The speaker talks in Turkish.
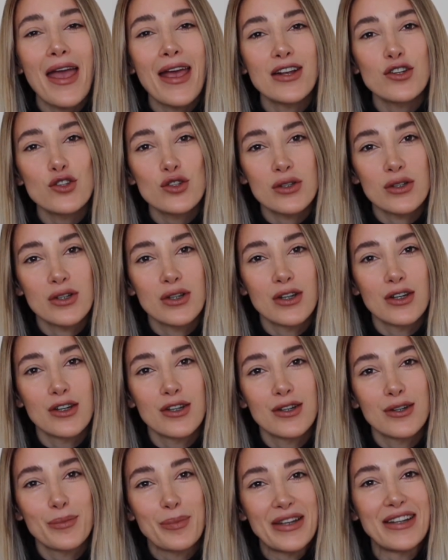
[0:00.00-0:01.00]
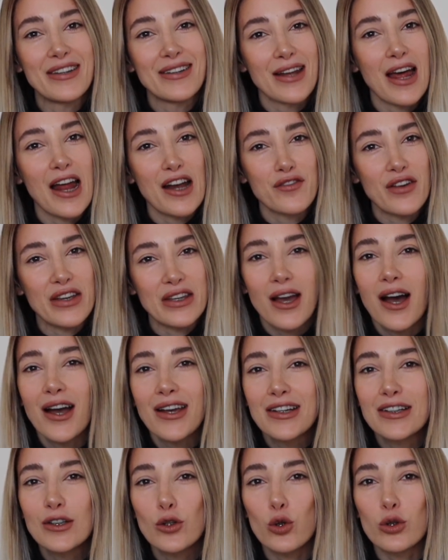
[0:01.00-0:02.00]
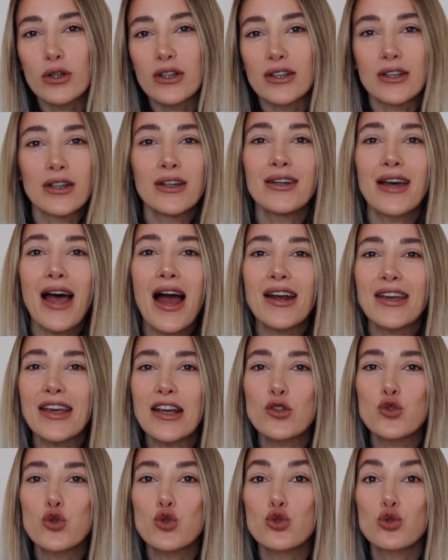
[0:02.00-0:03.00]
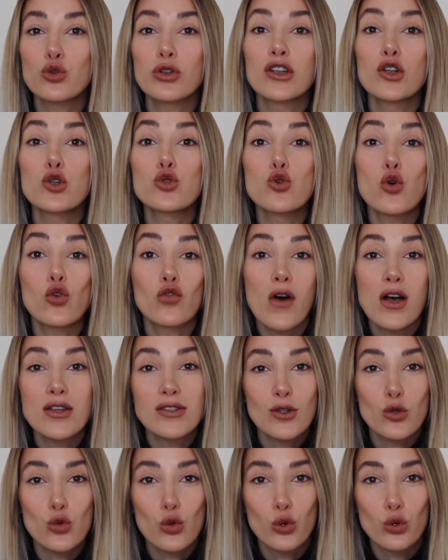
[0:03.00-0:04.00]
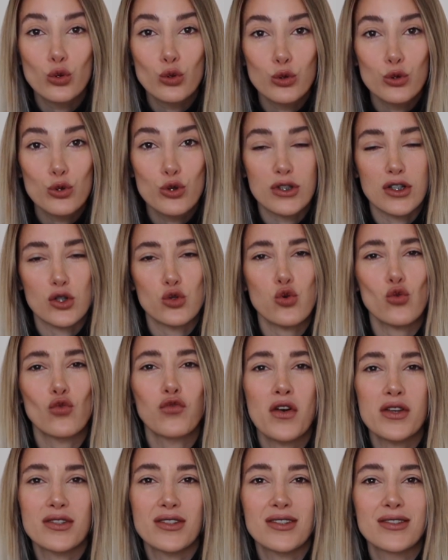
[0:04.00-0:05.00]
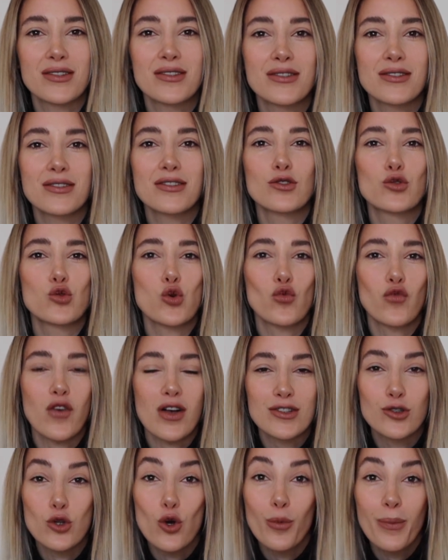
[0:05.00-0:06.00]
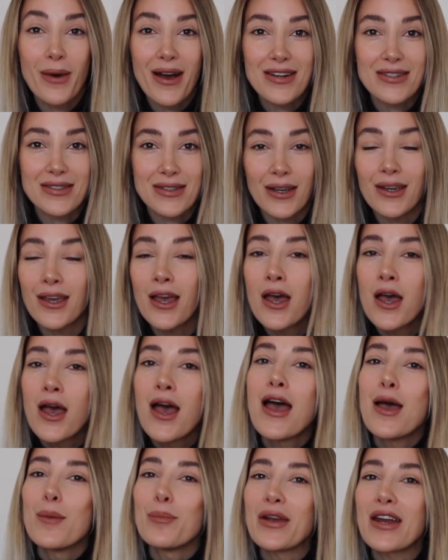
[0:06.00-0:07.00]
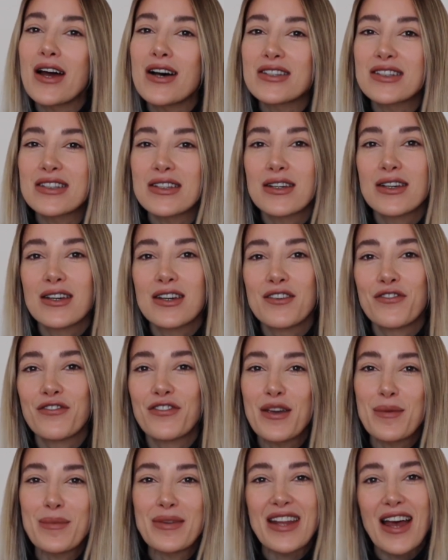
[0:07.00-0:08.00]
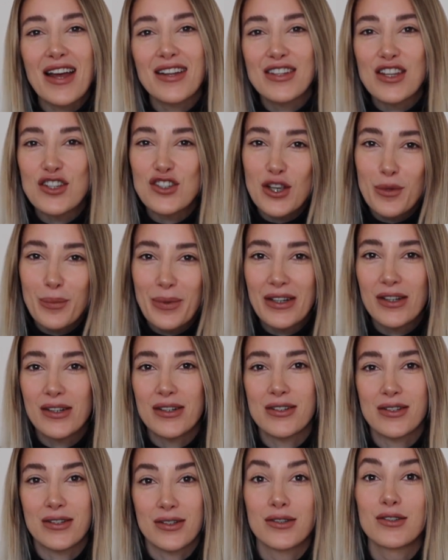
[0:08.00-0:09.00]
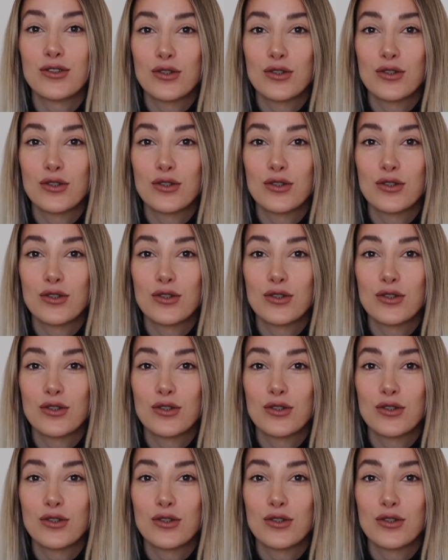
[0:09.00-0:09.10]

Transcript: en e, bilinen ve yaygın olanı erkek çocuklarına çok fazla dokunulursa, çok fazla sarılır, çok fazla öpersek biraz e, feminenleşebilir